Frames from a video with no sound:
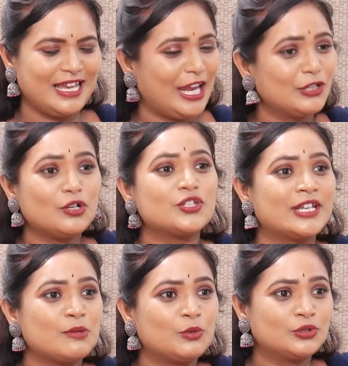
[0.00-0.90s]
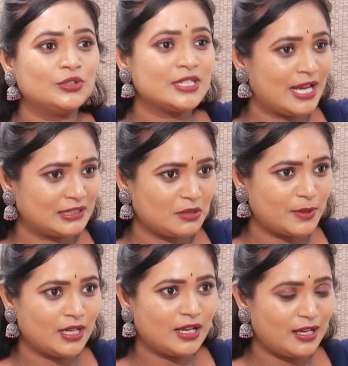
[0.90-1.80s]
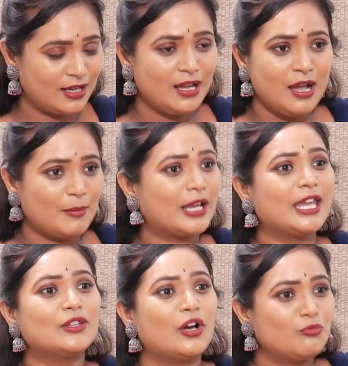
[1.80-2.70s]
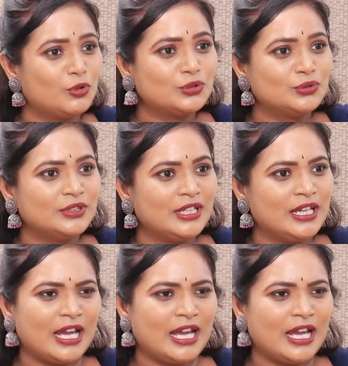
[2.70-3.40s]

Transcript: ఏదో జరిగిపోతుంది జాతక పరంగా మాకేదో అవబోతుంది